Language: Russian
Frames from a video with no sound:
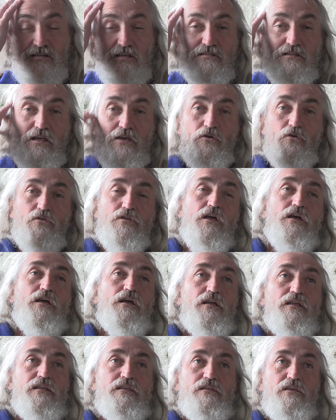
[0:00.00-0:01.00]
создает
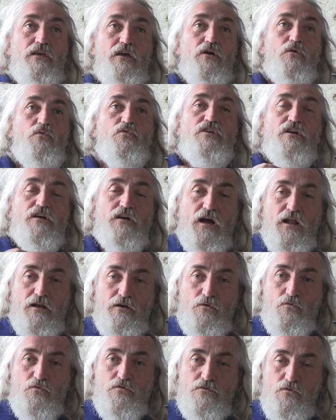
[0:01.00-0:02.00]
те
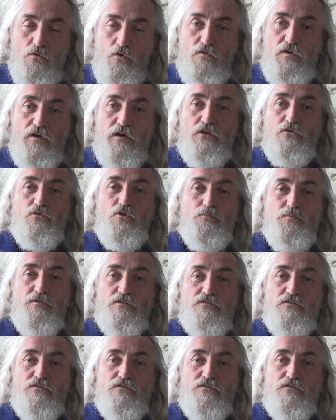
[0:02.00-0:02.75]
уникальные условия, которые